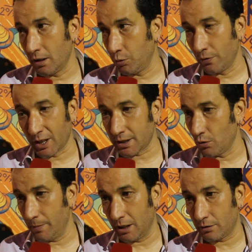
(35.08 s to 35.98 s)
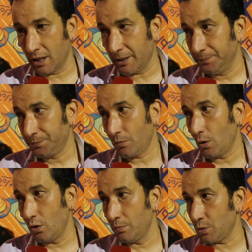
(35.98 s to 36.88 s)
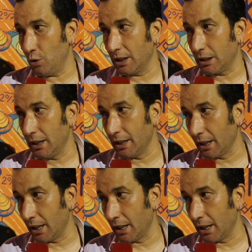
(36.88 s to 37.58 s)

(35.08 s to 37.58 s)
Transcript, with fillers: البولفار تا هو بحال هكاك والمجموعات اللي